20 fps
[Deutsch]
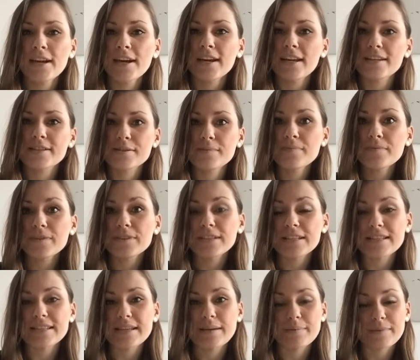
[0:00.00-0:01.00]
Ja, der Jim wird
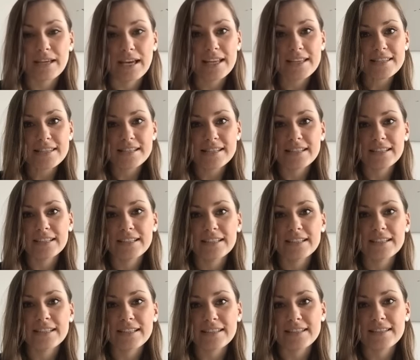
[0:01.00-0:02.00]
jetzt am
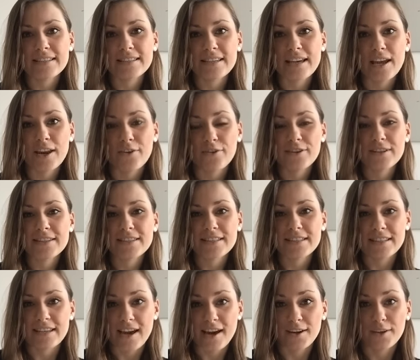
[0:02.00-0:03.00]
13.3. dieses Jahr
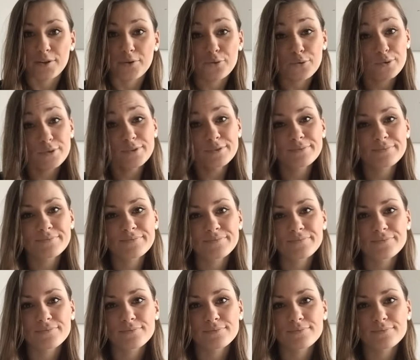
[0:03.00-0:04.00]
19 Jahre jung
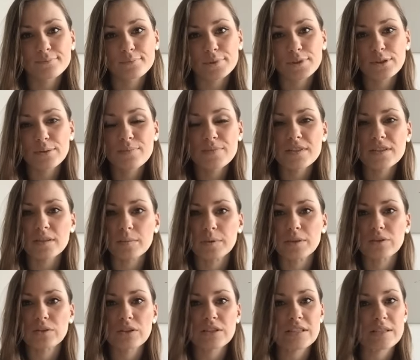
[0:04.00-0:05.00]
benimmt sich
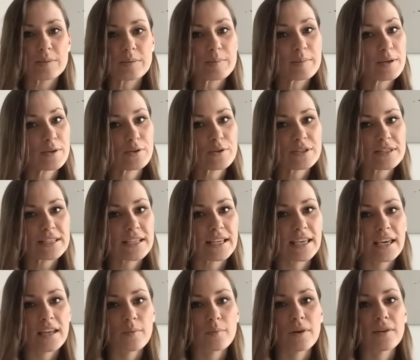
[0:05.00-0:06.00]
aber trotzdem immer noch sehr
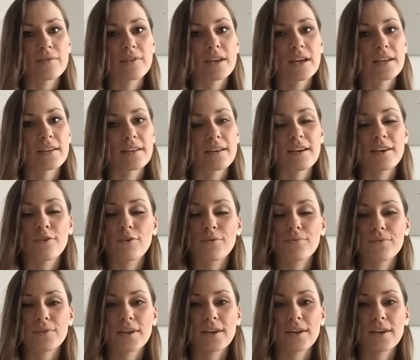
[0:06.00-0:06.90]
gerne mal wie ein drei- oder